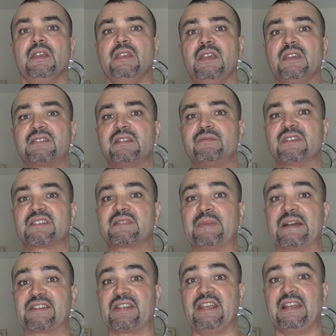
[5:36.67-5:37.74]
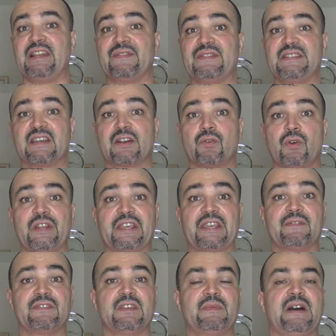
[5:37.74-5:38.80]
если вы смотрели все ролики
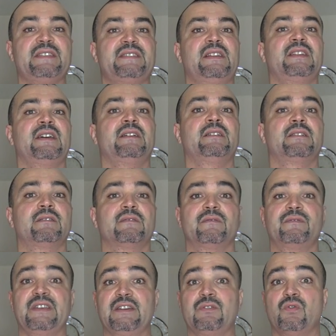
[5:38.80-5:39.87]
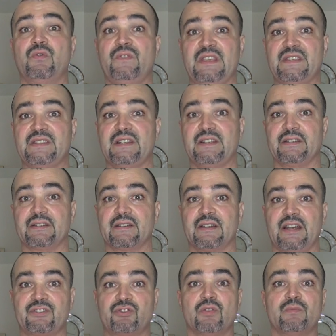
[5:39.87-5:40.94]
внимательно, вы увидели,
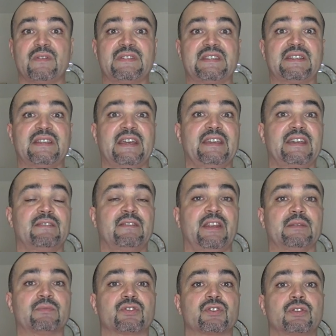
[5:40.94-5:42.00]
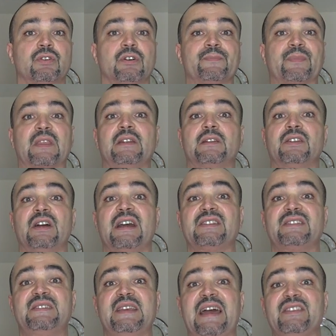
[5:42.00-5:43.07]
о чем мы всегда и говорим, что Эльдар
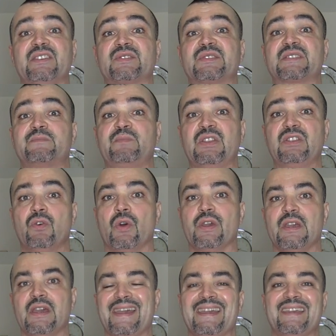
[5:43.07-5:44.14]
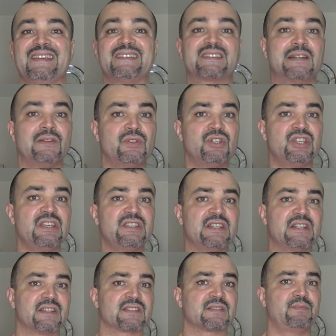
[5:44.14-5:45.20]
тянет спиной,
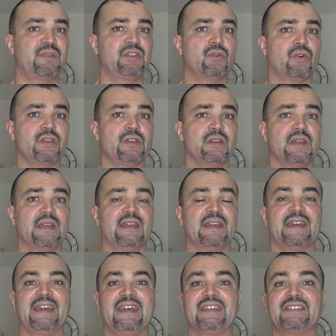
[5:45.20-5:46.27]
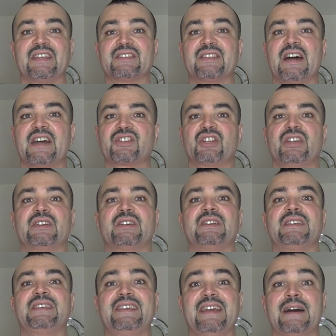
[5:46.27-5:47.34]
исключительно спиной. Это даже,
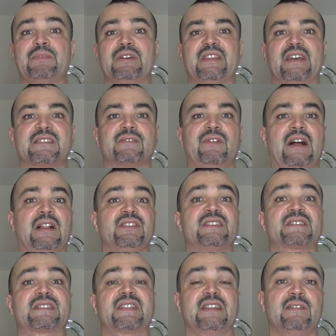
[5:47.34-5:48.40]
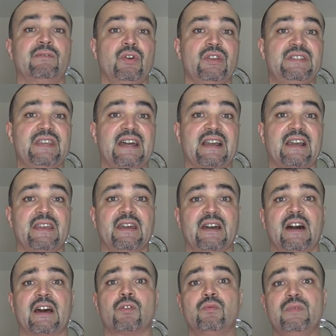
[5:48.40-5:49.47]
я бы назвал, не становой тягой,
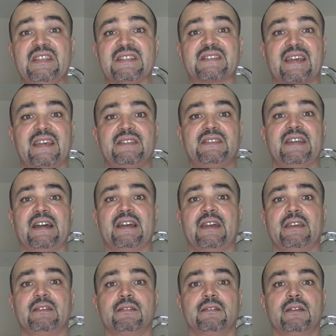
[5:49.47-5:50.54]
а румынской тягой.